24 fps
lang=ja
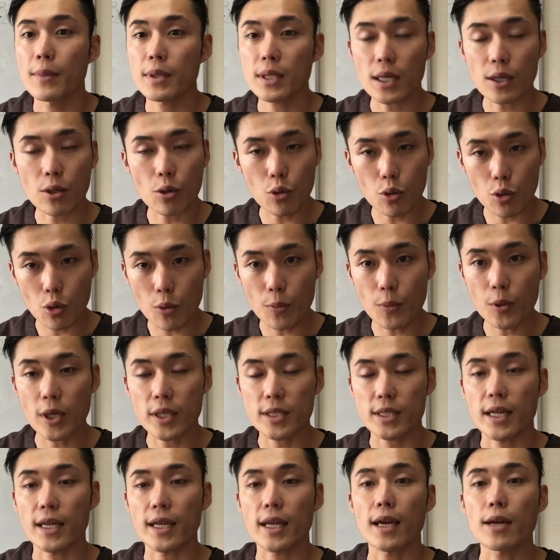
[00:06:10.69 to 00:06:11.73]
また今後もで
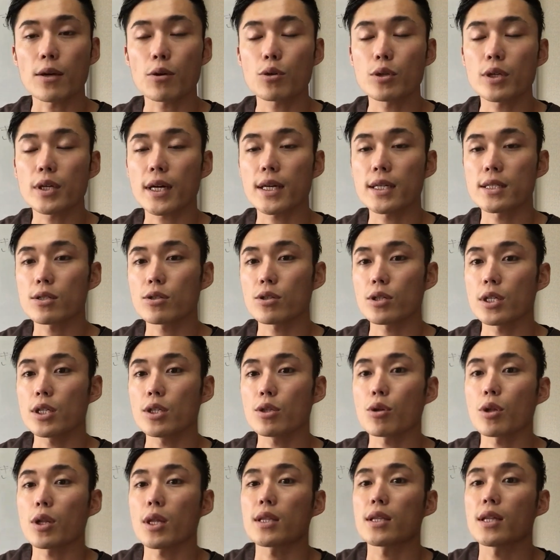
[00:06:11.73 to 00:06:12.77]
すね健康に関する
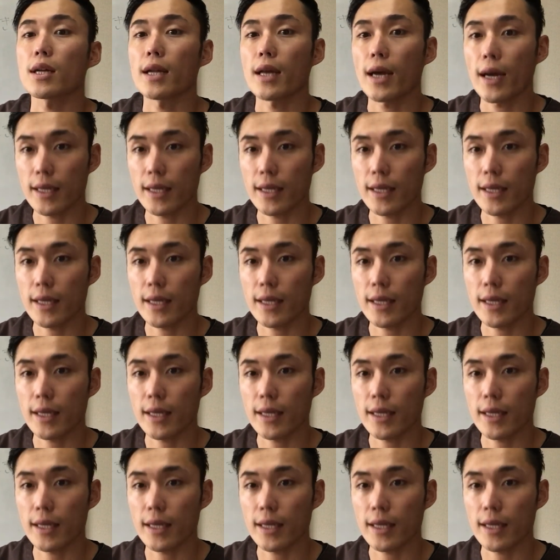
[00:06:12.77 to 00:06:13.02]
ヒントだったり